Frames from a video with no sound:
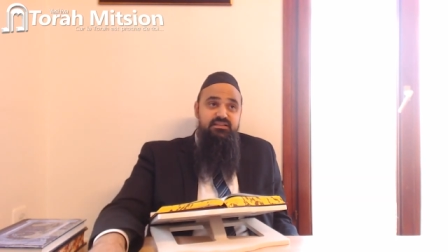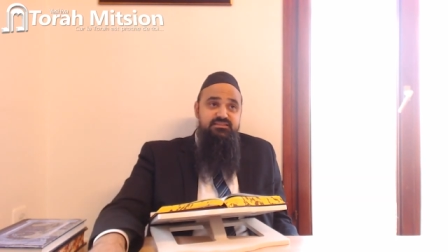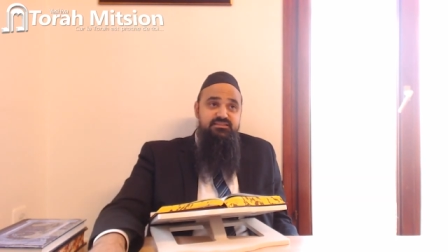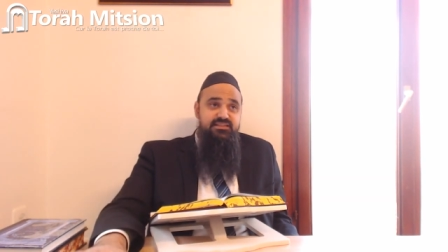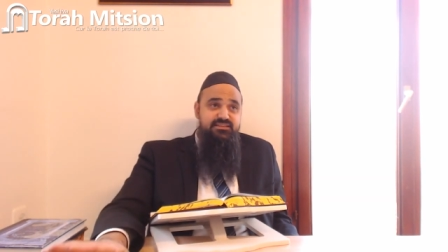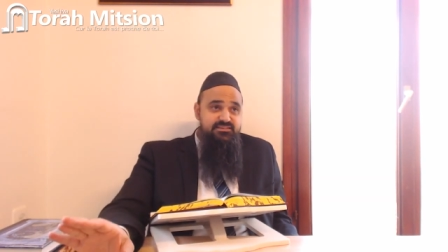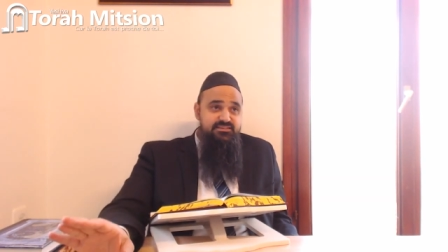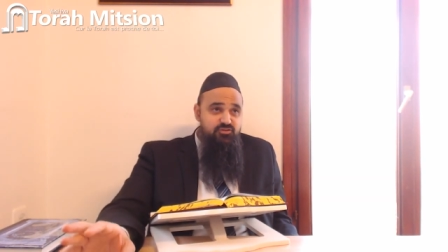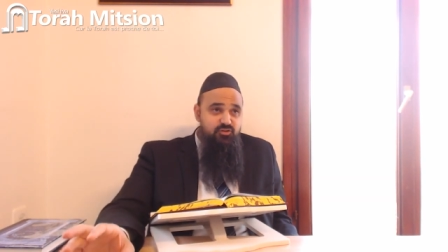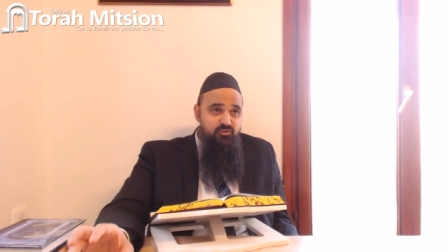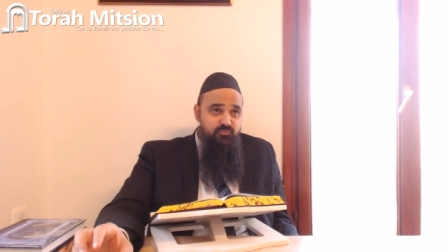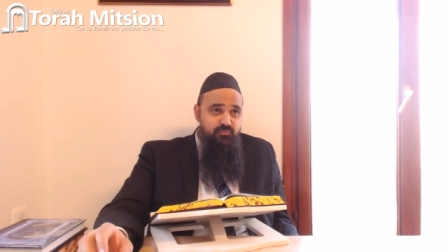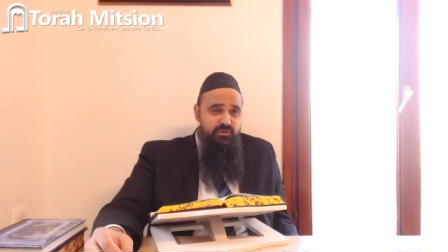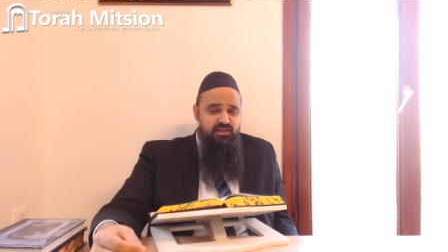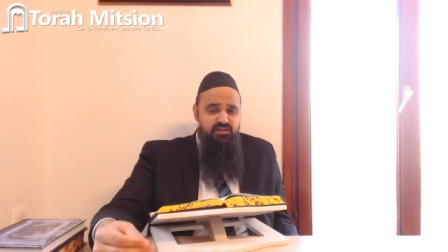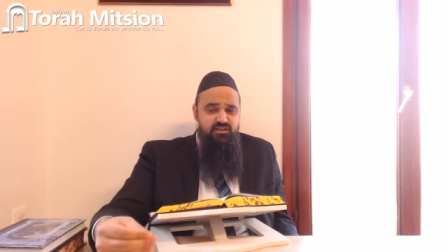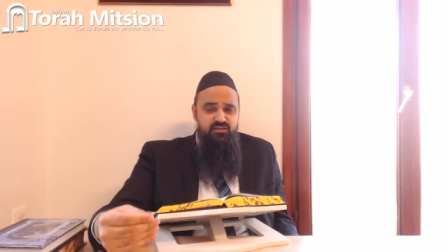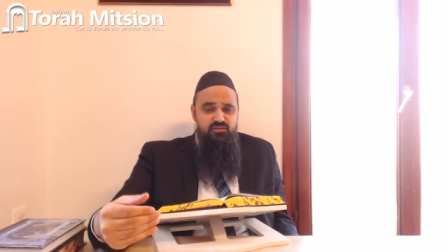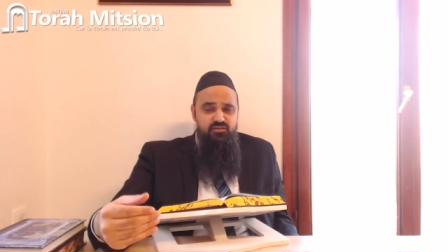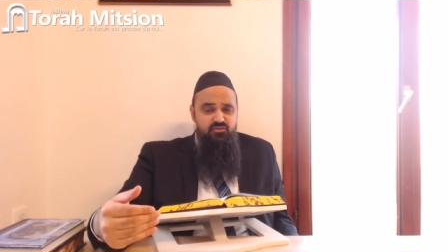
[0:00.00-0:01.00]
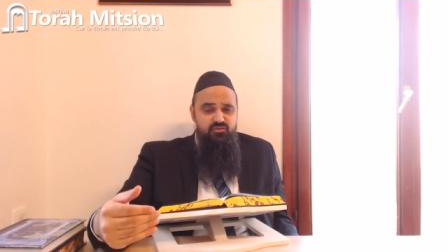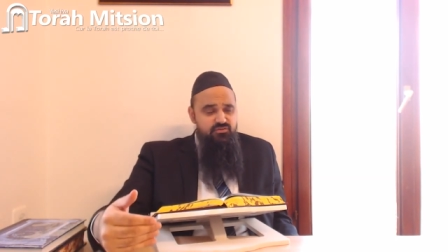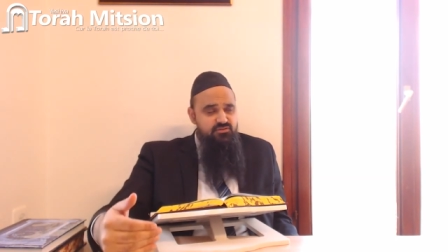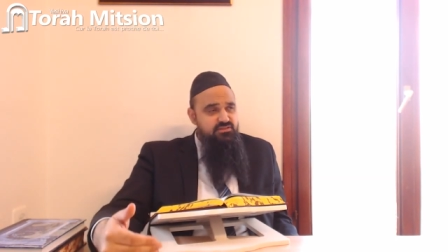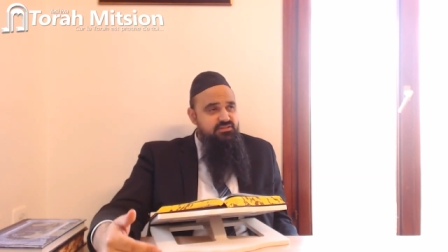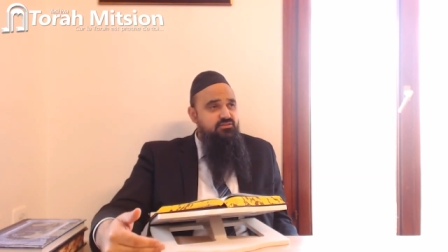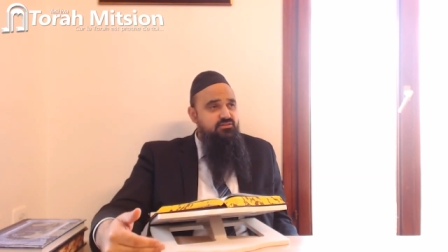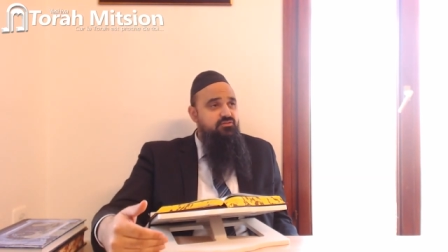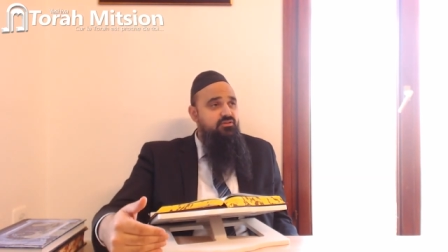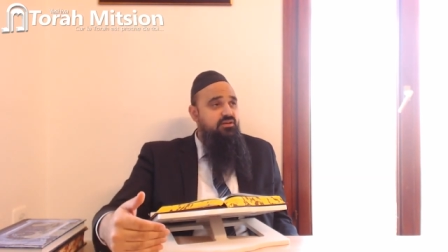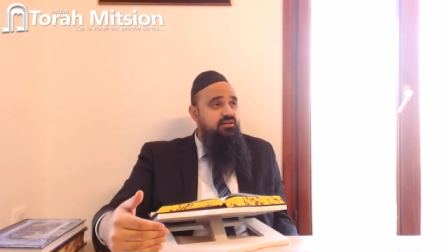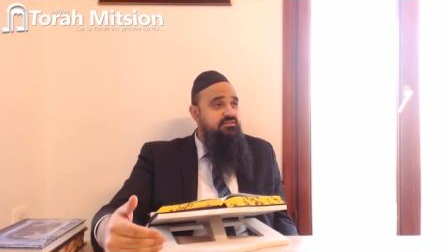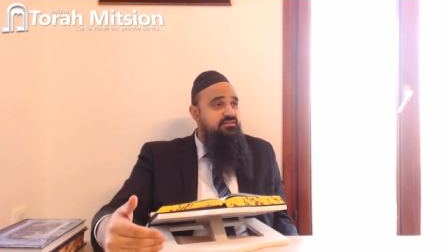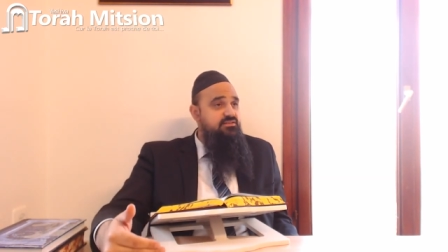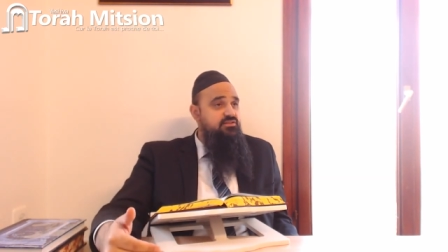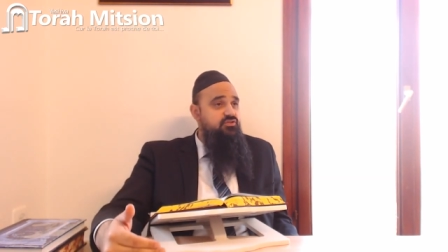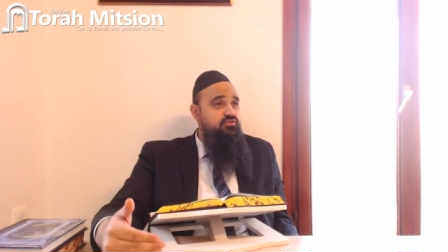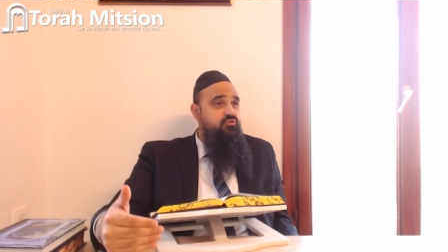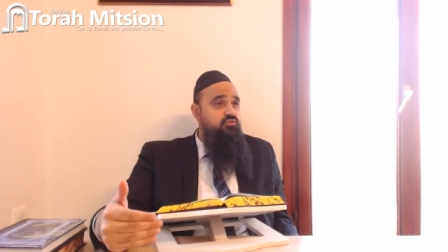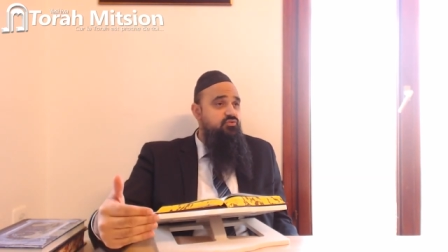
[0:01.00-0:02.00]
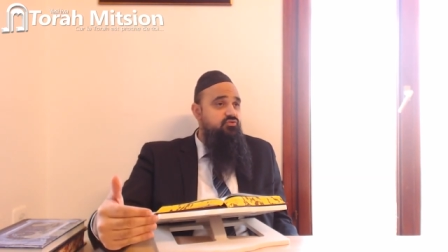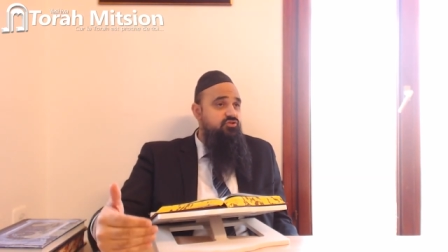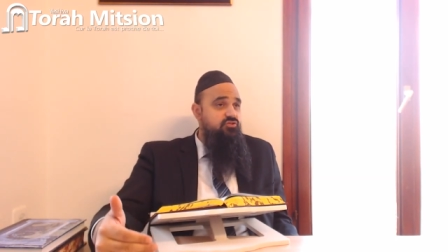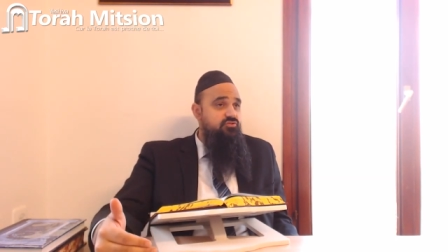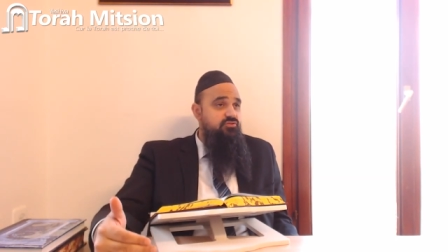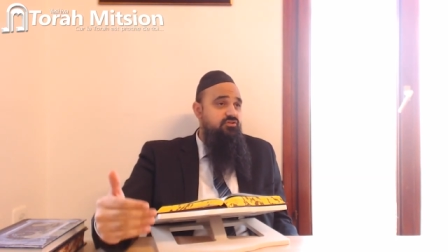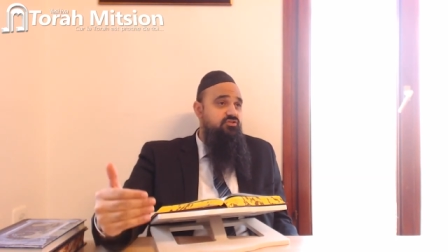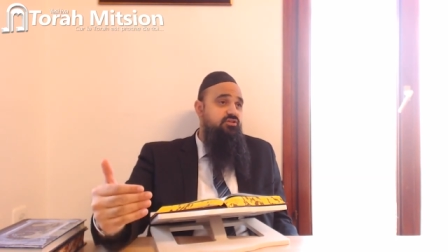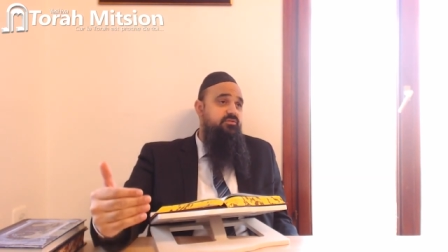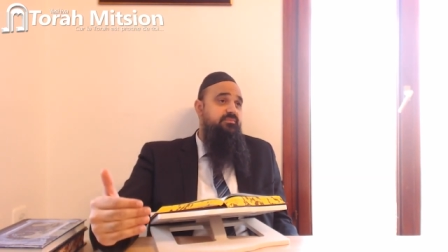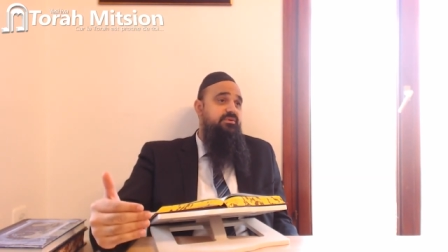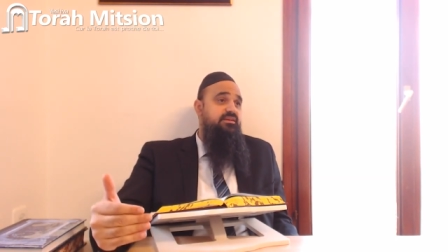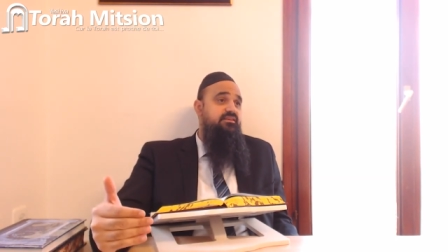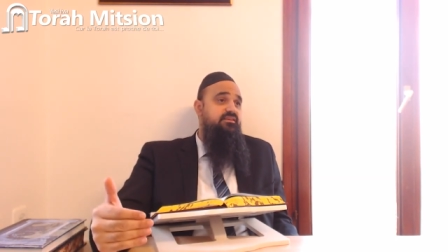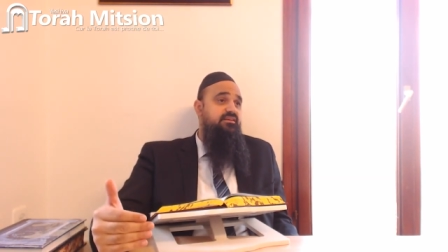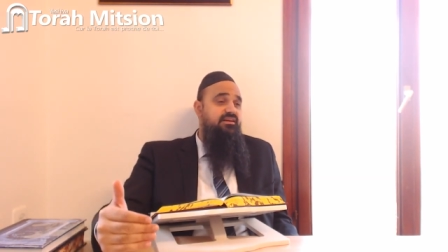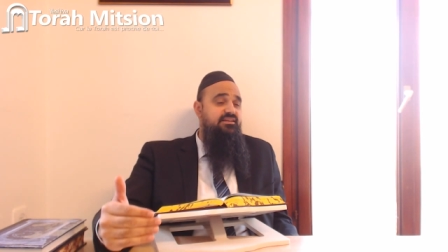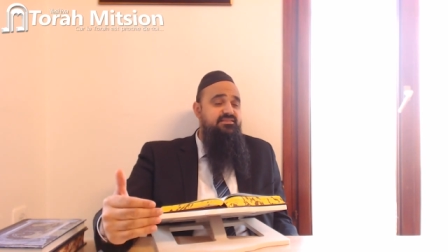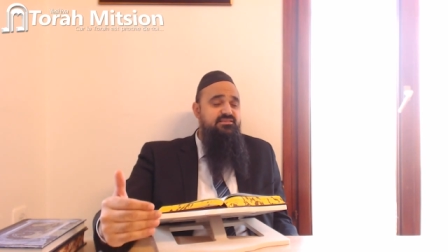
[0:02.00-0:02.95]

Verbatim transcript: Ça n'existe pas le dîne de Khatsishio dans Shabbat.